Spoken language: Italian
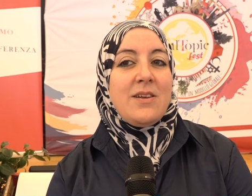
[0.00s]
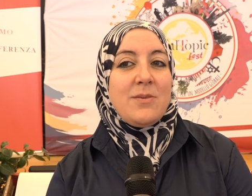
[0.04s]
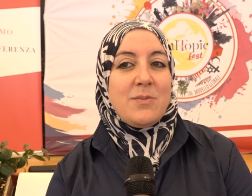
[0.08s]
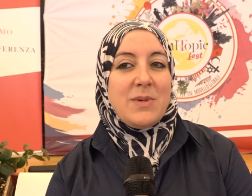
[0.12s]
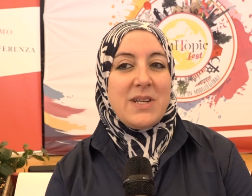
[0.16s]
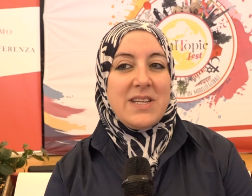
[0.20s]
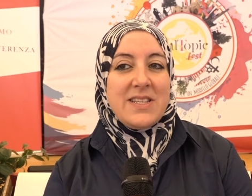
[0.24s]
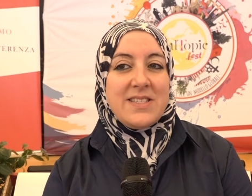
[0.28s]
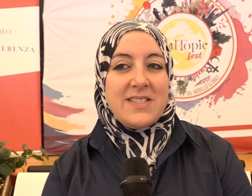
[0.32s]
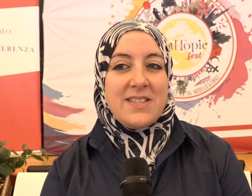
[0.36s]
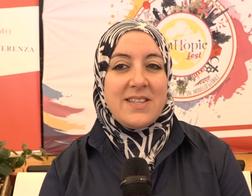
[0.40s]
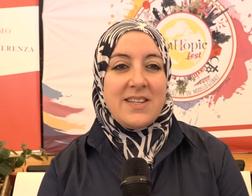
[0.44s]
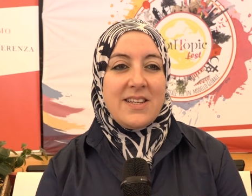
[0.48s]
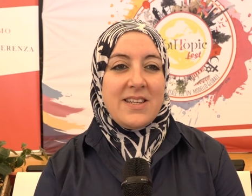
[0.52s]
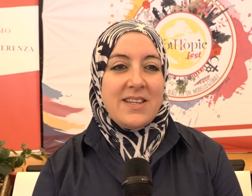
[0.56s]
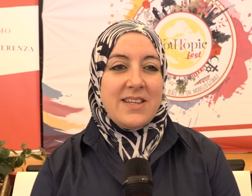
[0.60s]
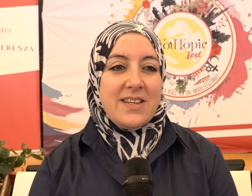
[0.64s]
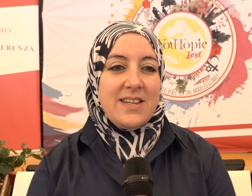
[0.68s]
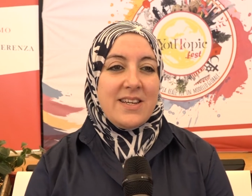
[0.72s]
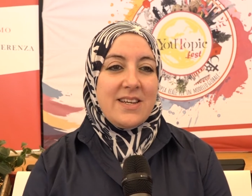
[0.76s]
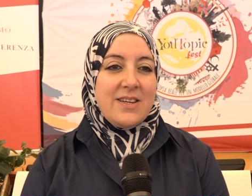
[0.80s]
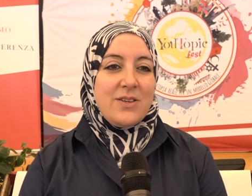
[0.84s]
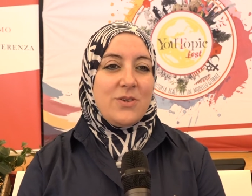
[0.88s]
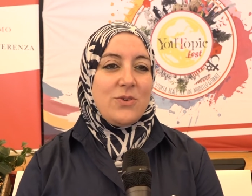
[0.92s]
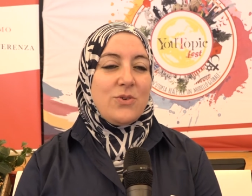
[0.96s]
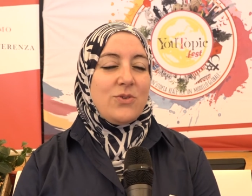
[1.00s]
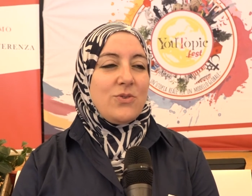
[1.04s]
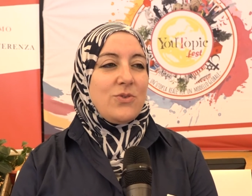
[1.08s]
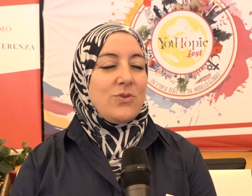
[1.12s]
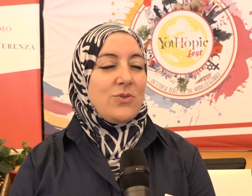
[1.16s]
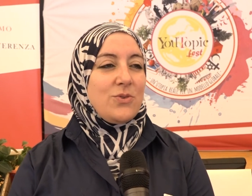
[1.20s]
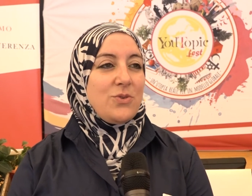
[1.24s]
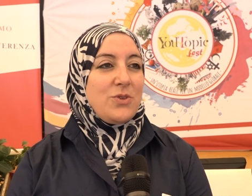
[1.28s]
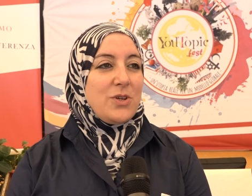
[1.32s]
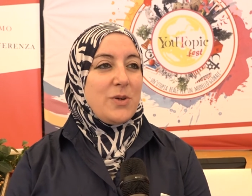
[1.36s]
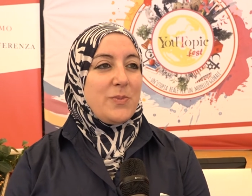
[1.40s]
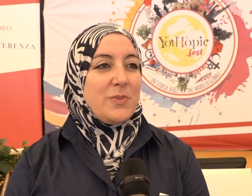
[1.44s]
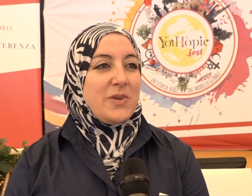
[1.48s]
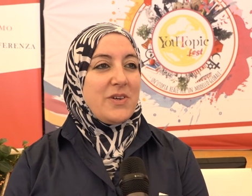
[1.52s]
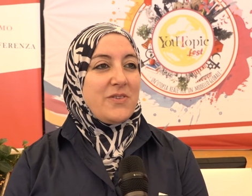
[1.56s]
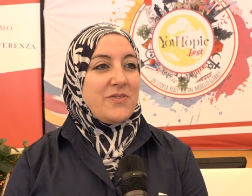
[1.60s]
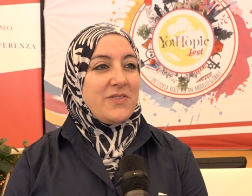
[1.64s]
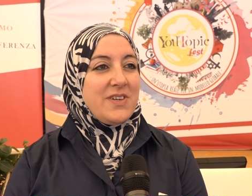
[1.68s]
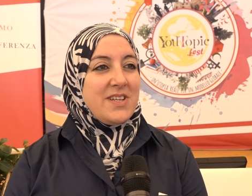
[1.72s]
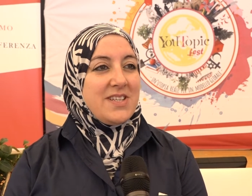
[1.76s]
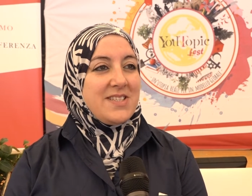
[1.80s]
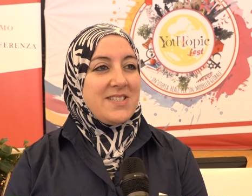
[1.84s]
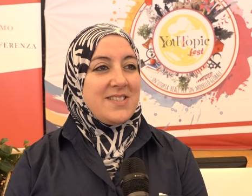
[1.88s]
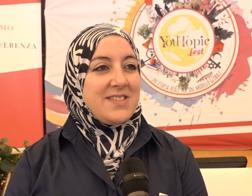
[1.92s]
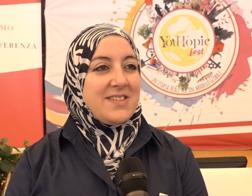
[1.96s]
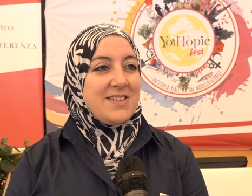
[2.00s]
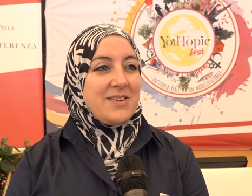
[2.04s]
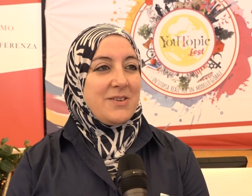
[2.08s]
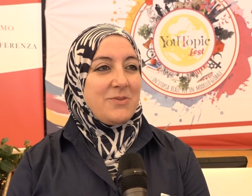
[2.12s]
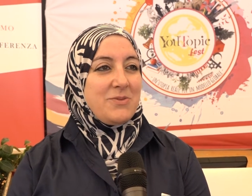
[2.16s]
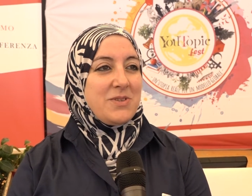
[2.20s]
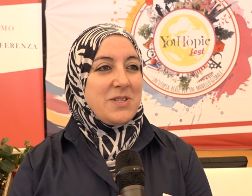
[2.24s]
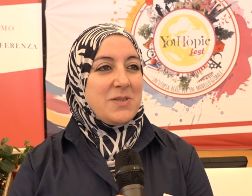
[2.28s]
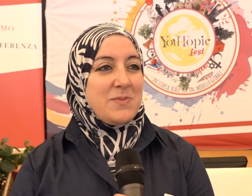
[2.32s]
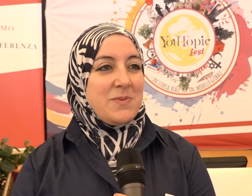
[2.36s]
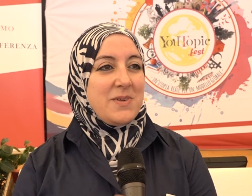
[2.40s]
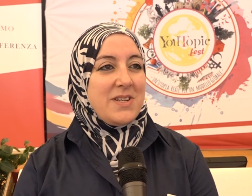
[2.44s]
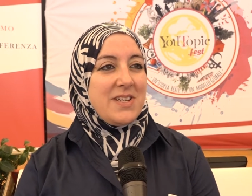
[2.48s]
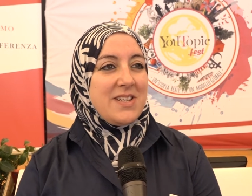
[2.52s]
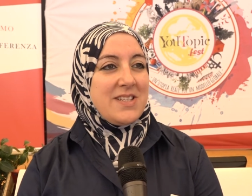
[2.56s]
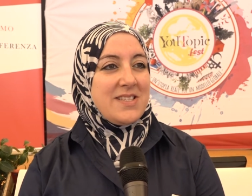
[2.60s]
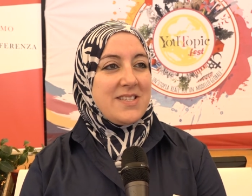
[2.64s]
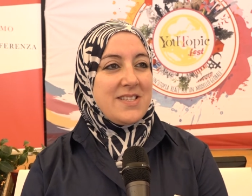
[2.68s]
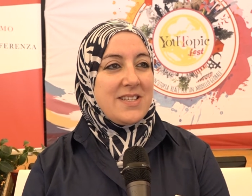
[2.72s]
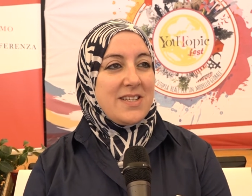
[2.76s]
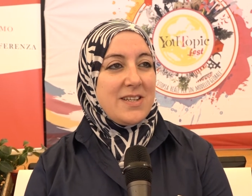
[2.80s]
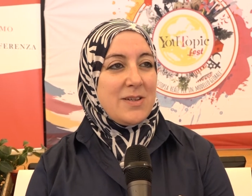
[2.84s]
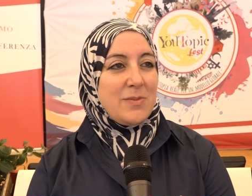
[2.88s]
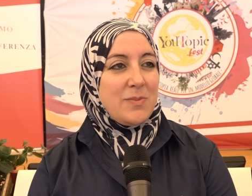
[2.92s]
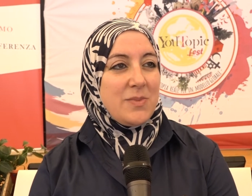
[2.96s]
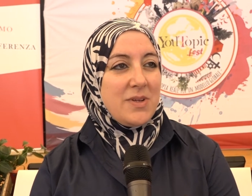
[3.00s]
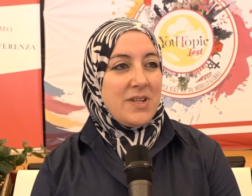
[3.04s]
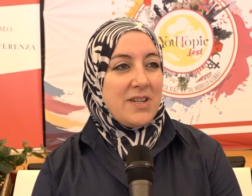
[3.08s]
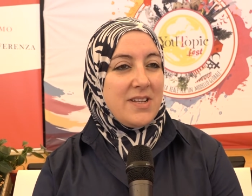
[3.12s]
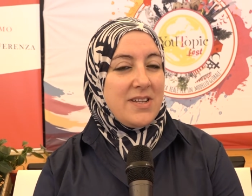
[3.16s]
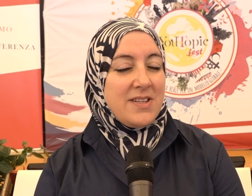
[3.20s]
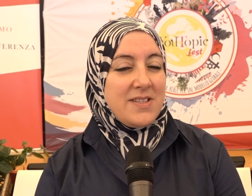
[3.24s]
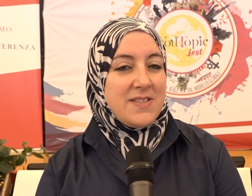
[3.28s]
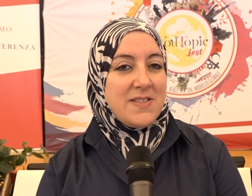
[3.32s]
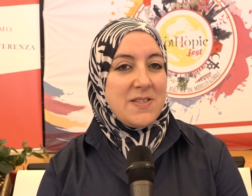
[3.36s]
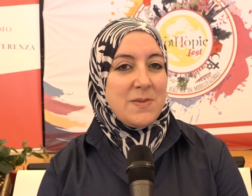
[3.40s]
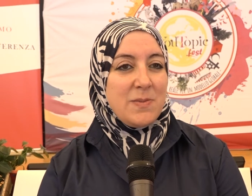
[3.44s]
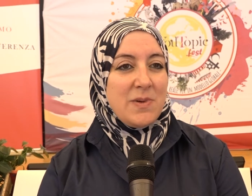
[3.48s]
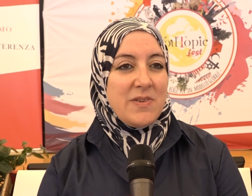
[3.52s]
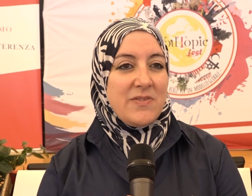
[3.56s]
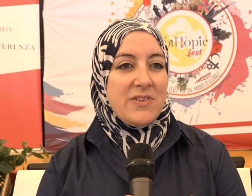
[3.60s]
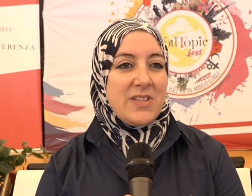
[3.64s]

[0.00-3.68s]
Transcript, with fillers: Ma essere a Utopic Fest è un'esperienza bellissima,